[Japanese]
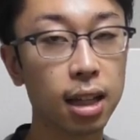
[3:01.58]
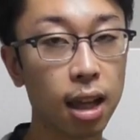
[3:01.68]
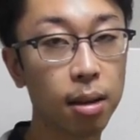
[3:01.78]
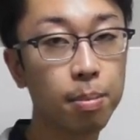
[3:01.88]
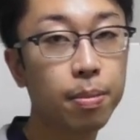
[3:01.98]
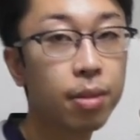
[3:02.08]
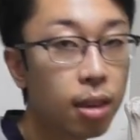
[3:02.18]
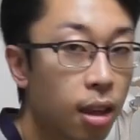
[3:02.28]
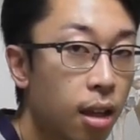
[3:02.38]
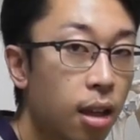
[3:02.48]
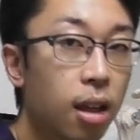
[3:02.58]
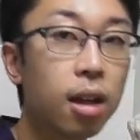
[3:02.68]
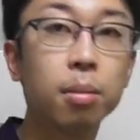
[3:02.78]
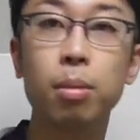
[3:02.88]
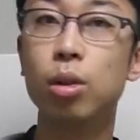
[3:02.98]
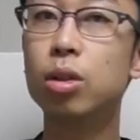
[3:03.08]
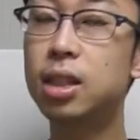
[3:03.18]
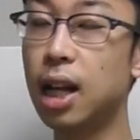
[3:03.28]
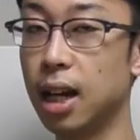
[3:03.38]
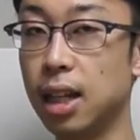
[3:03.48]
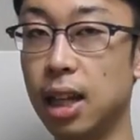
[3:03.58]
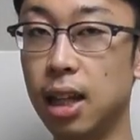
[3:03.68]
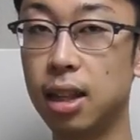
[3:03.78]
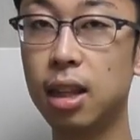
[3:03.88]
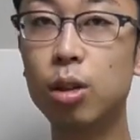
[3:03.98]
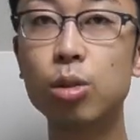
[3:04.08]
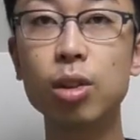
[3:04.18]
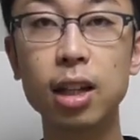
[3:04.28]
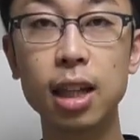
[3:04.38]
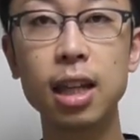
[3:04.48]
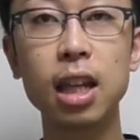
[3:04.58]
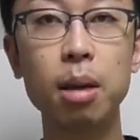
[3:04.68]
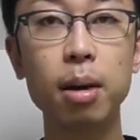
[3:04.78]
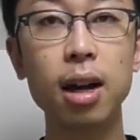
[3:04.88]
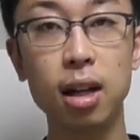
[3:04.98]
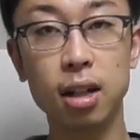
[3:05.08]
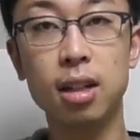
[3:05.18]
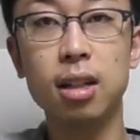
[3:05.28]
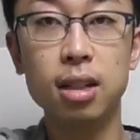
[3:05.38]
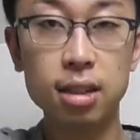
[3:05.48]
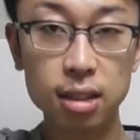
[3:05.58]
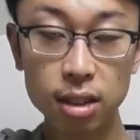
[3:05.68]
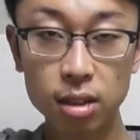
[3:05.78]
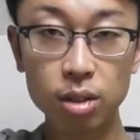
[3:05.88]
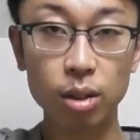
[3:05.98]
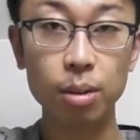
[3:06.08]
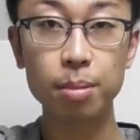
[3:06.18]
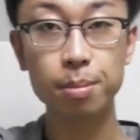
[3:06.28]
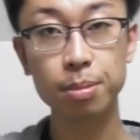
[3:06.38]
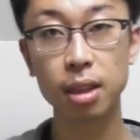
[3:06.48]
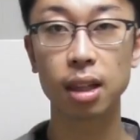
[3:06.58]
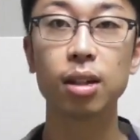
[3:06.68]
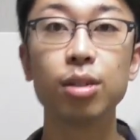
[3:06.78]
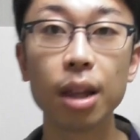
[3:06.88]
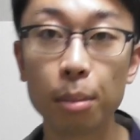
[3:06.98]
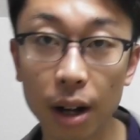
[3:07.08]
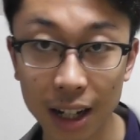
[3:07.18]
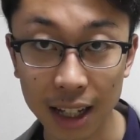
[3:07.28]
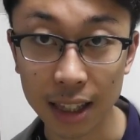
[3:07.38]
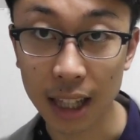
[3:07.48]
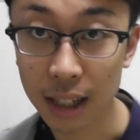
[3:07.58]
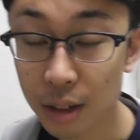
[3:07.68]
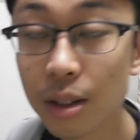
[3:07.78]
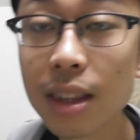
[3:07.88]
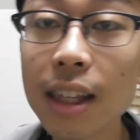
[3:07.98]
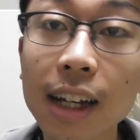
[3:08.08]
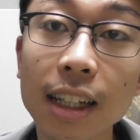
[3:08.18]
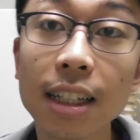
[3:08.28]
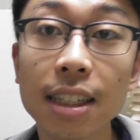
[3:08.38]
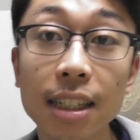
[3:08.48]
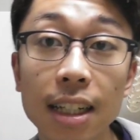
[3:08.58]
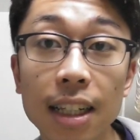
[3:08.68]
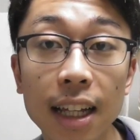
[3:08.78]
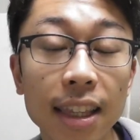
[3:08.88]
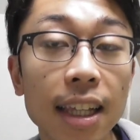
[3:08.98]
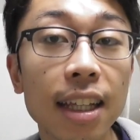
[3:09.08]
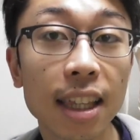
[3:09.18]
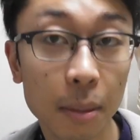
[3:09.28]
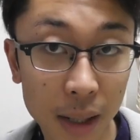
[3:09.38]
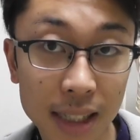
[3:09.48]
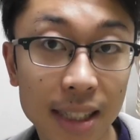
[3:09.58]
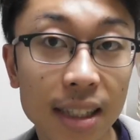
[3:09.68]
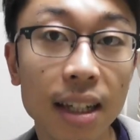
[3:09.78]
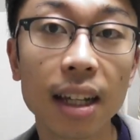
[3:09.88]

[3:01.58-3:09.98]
て戻してあげてっていうことができればスッと腕も上がっていくっていう形になっていってます。